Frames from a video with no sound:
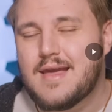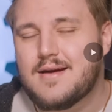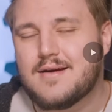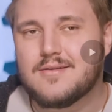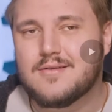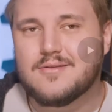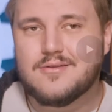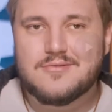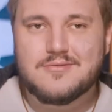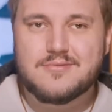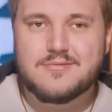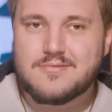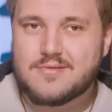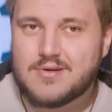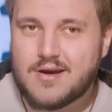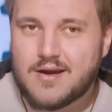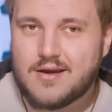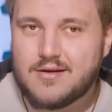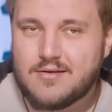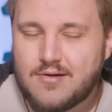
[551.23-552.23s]
ja, äh,
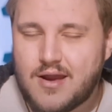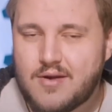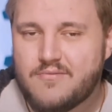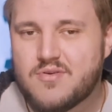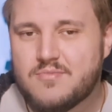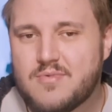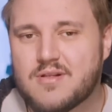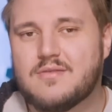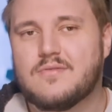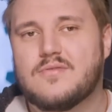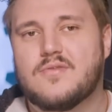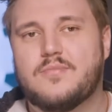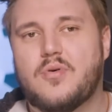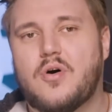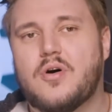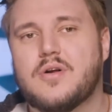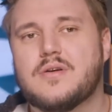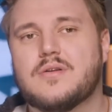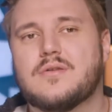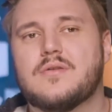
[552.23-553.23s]
da einfach mal zu
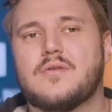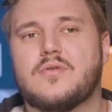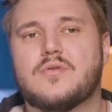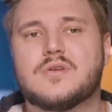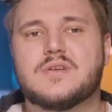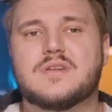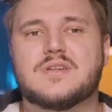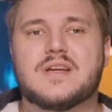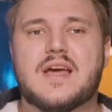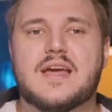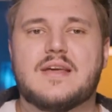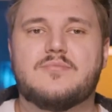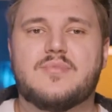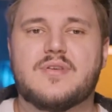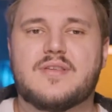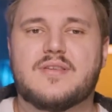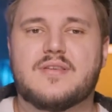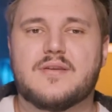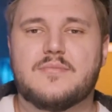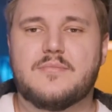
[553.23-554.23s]
supporten und ein
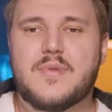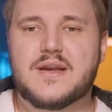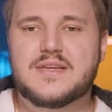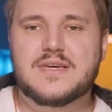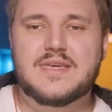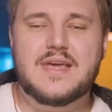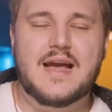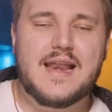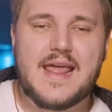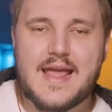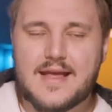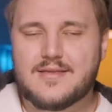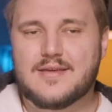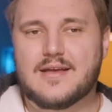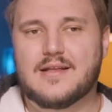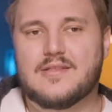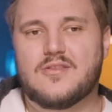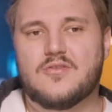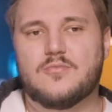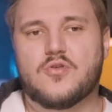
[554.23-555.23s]
bisschen Material
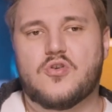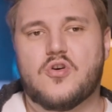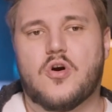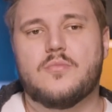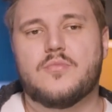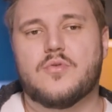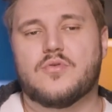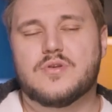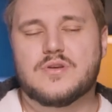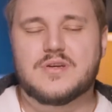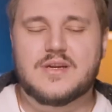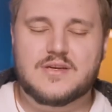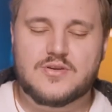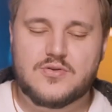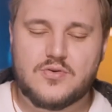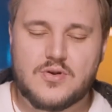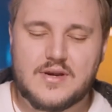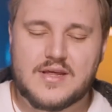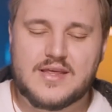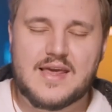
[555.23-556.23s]
extra zu bekommen. Und
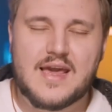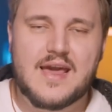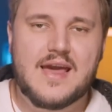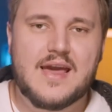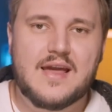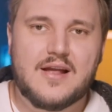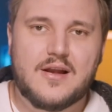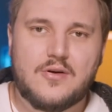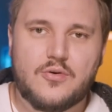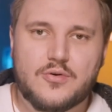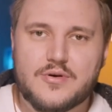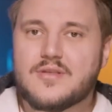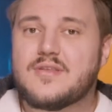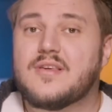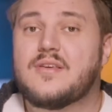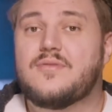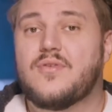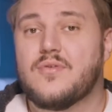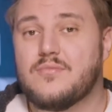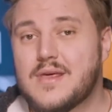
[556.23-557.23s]
natürlich lohnt es
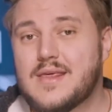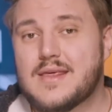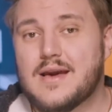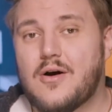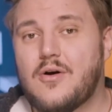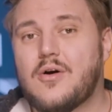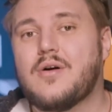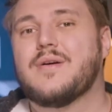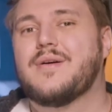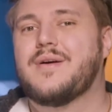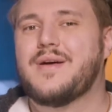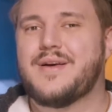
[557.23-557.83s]
sich für mich auch,